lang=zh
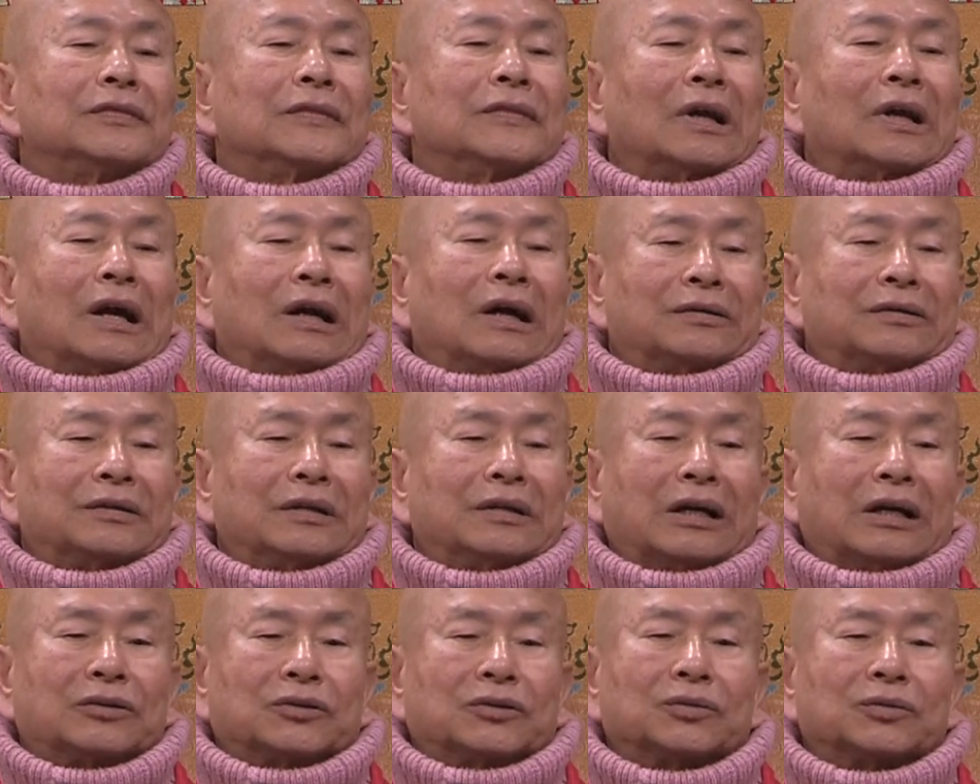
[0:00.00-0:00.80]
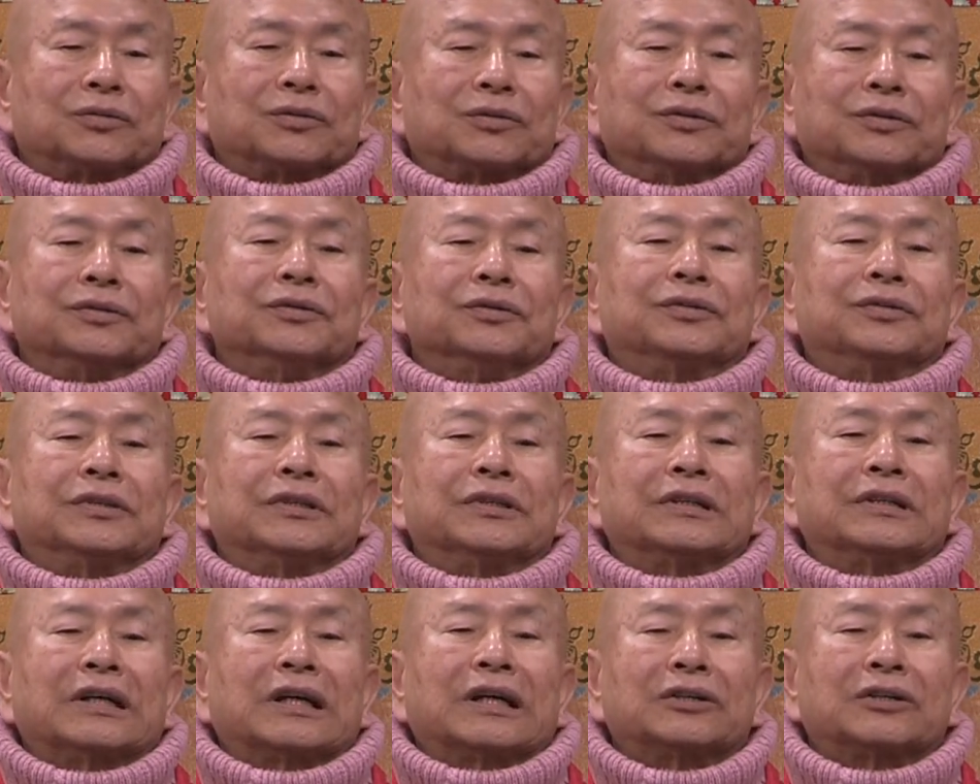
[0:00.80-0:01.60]
啊，拿着十
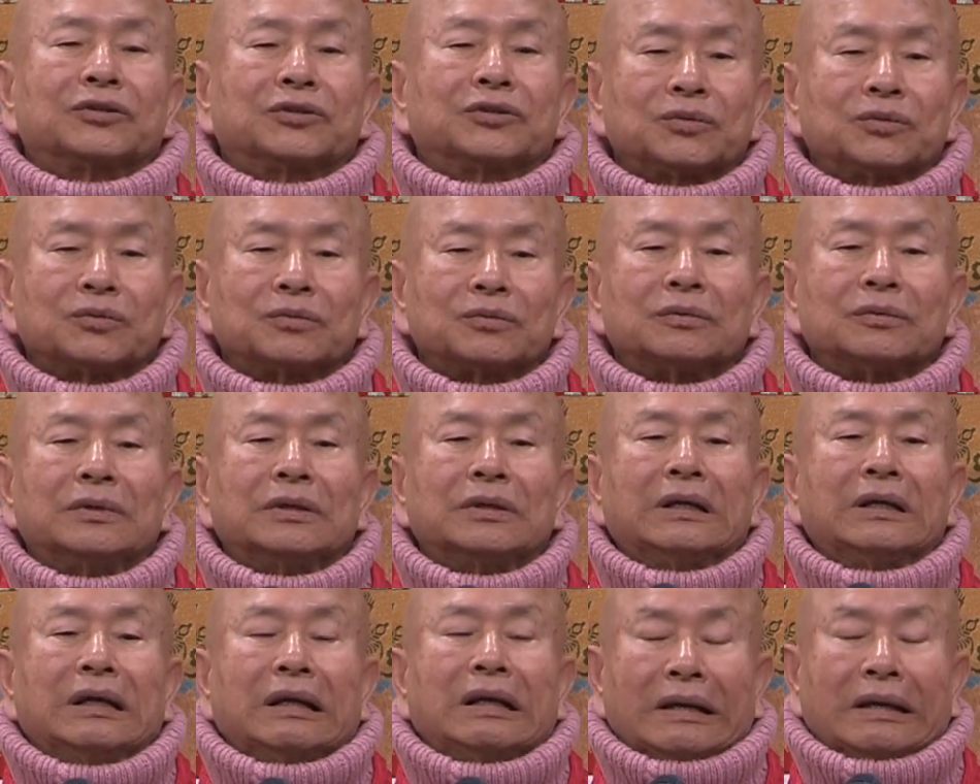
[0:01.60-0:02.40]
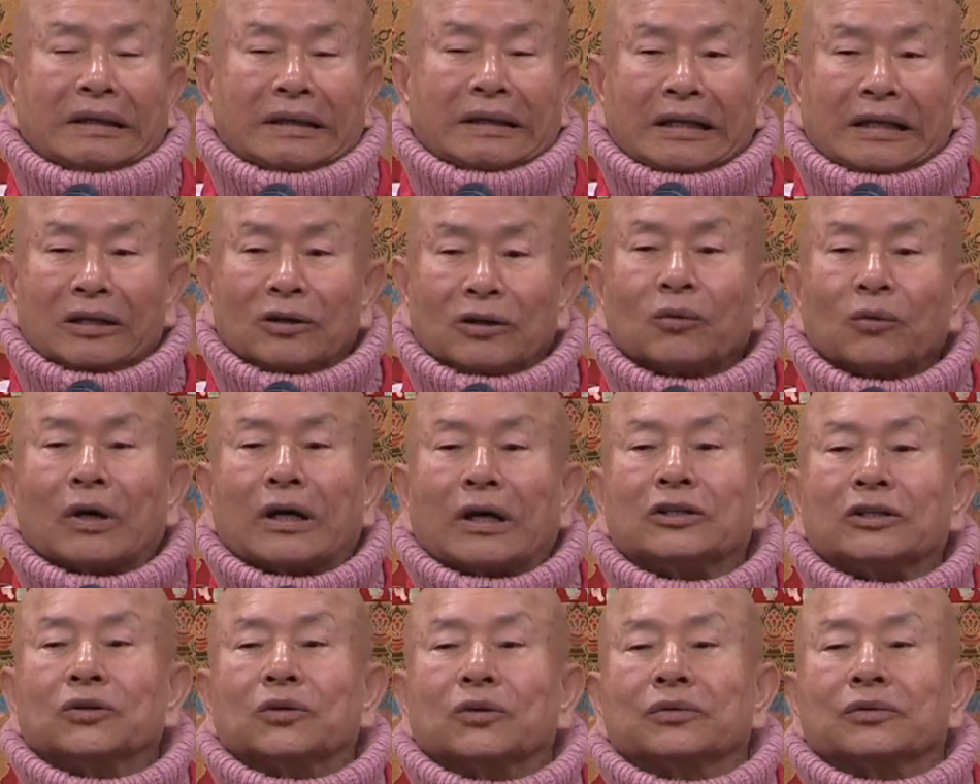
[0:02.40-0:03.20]
金刚杵，另外
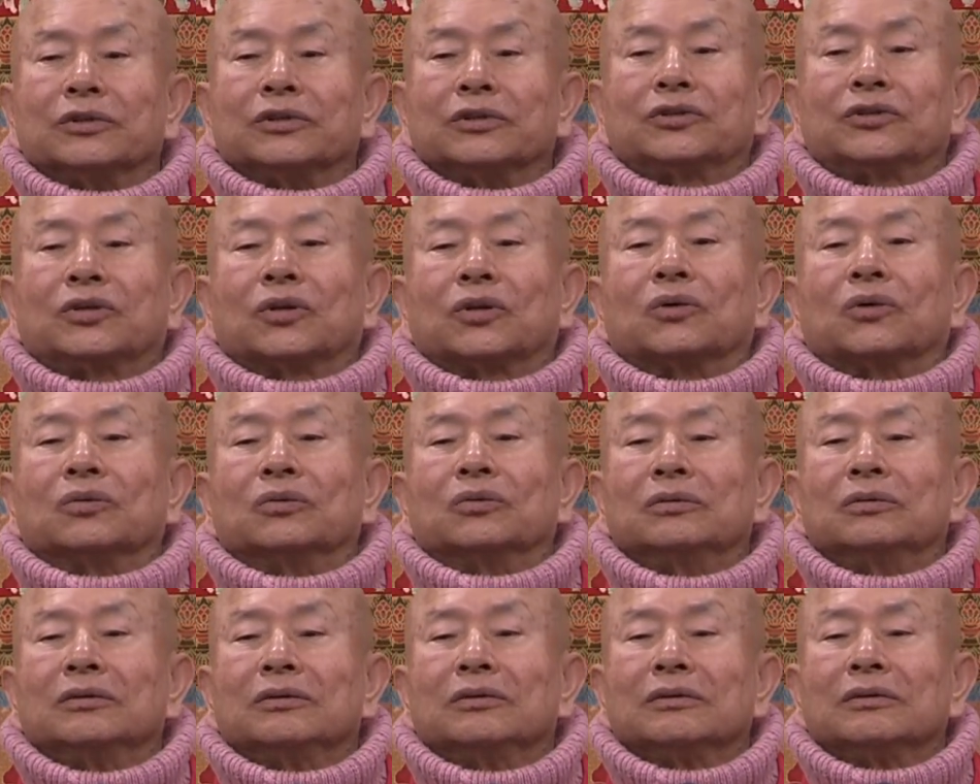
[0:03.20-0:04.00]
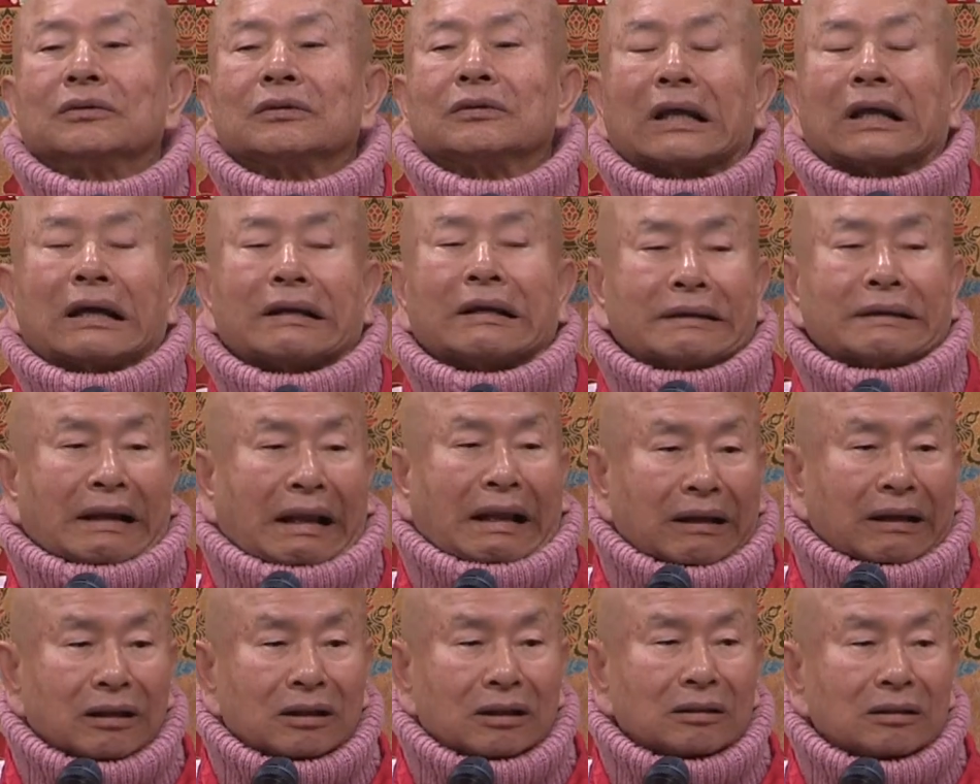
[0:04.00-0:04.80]
有一手，看
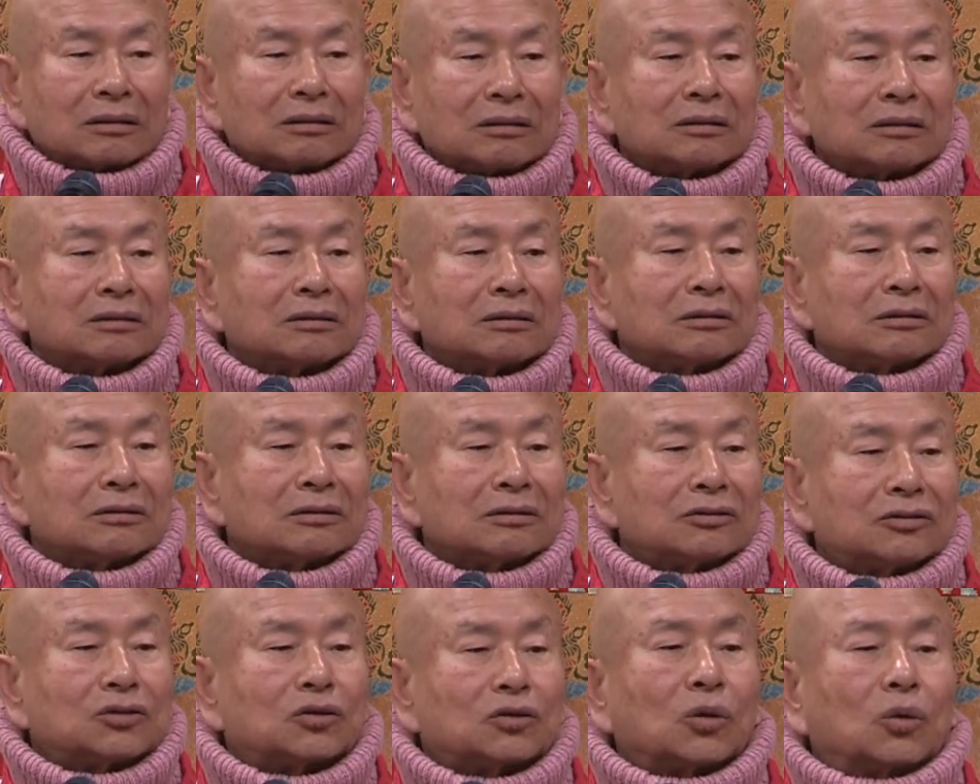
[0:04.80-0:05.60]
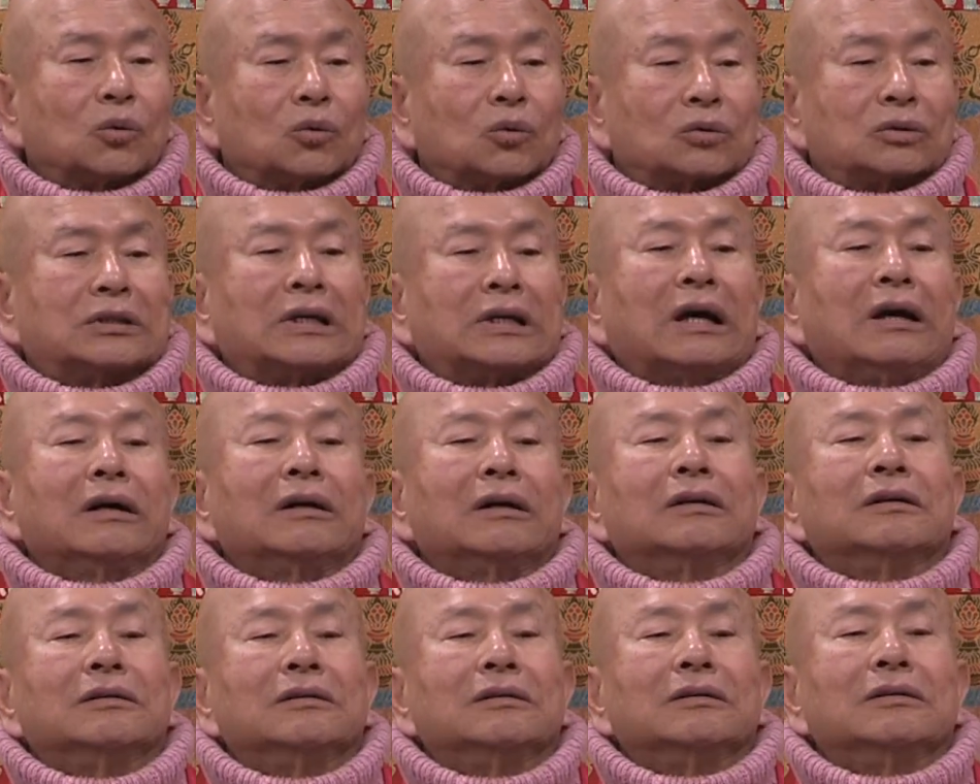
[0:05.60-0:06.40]
了手
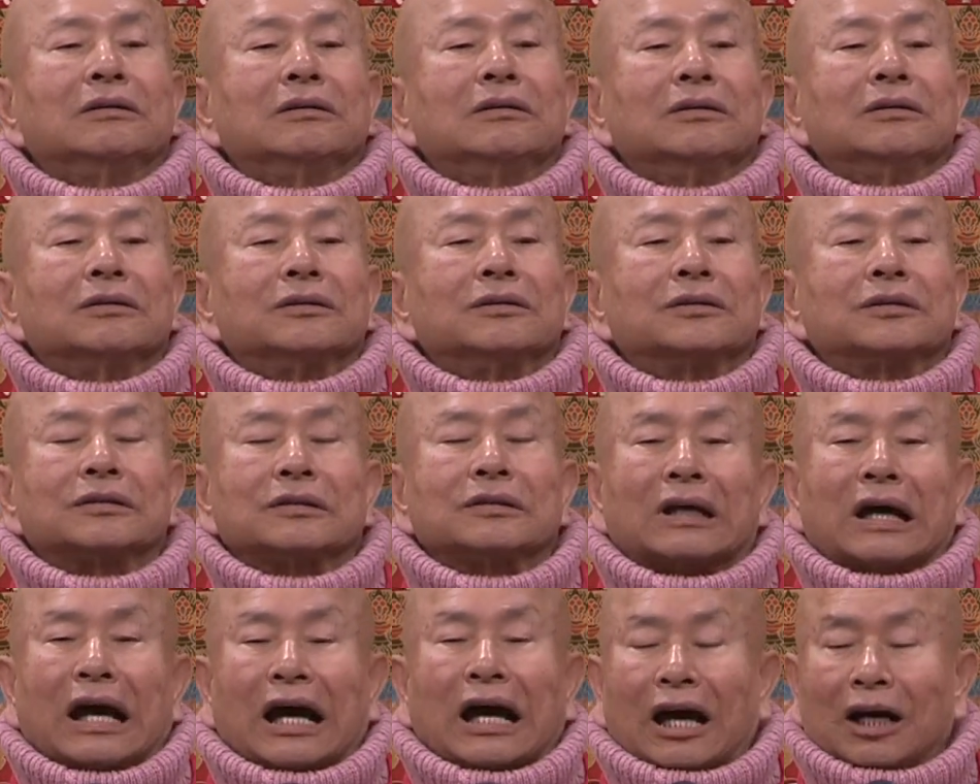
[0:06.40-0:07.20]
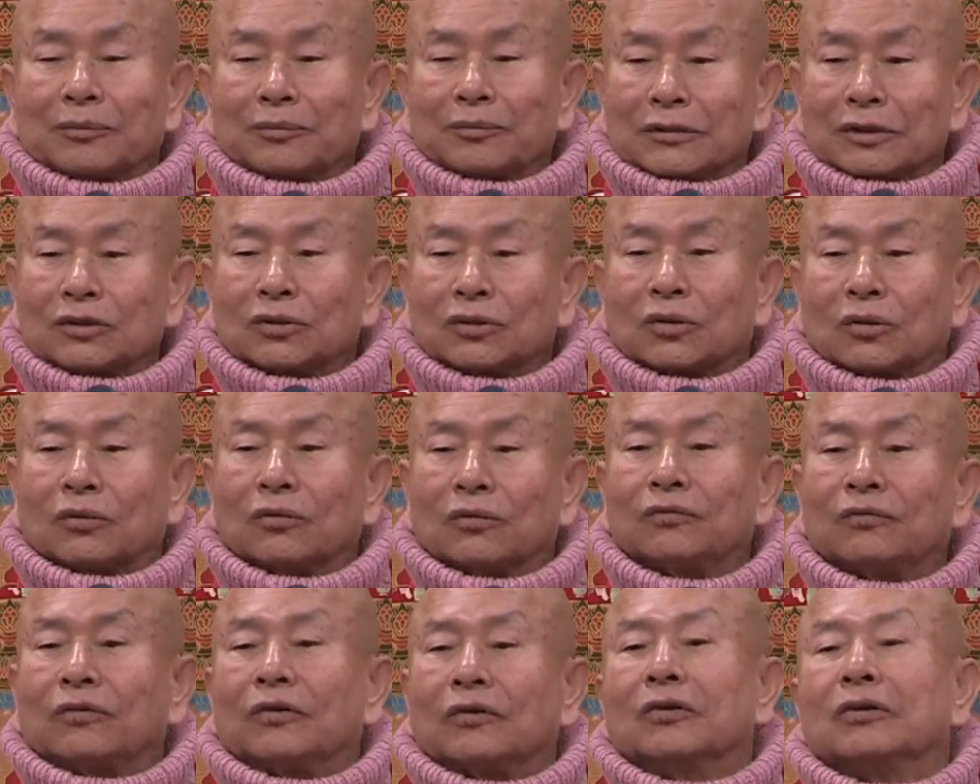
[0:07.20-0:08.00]
上是阿弥陀
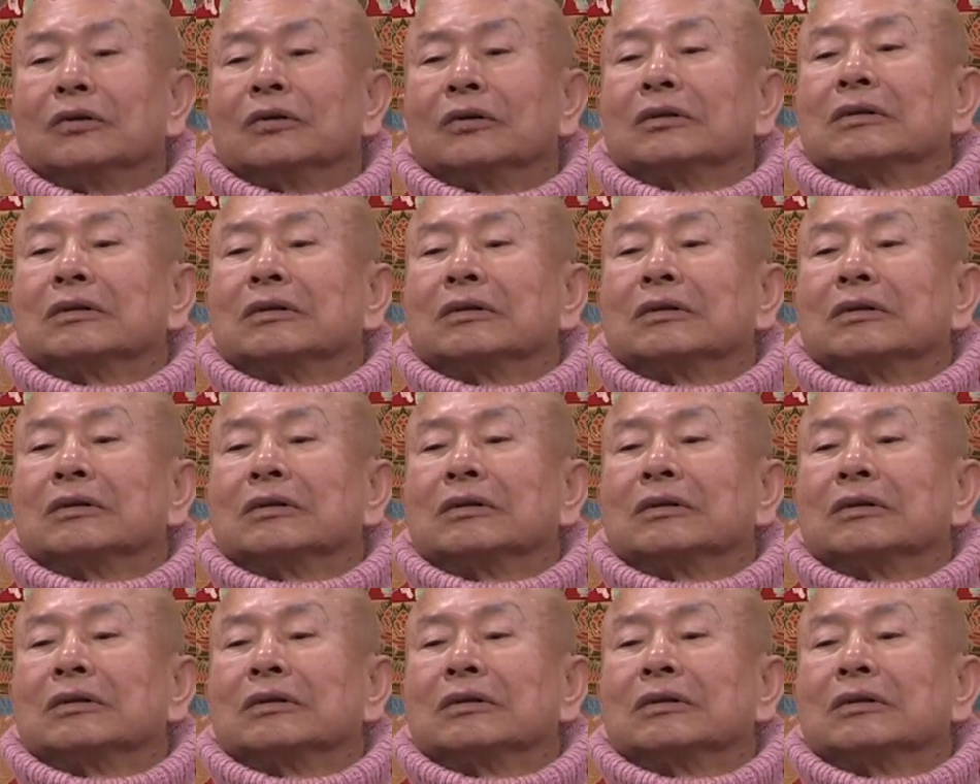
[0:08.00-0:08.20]
佛，